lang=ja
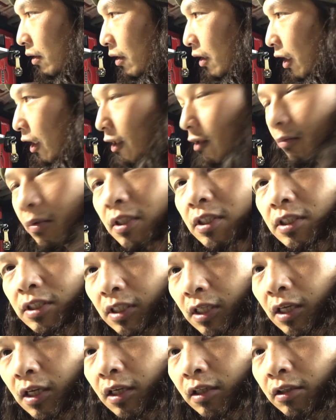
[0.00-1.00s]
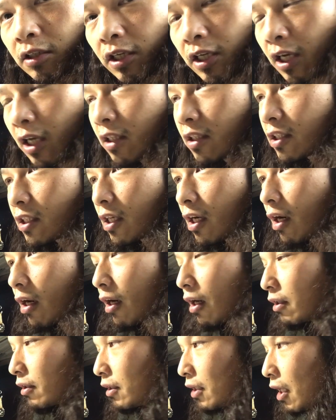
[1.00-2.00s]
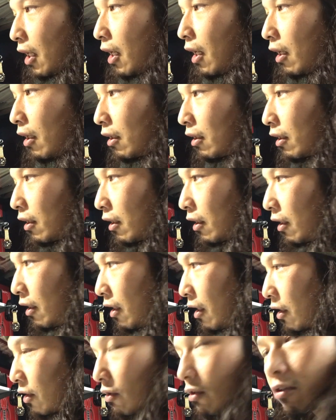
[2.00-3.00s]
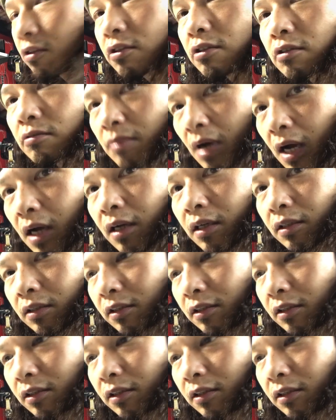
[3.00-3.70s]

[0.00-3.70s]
買いまして、で現地価格が90万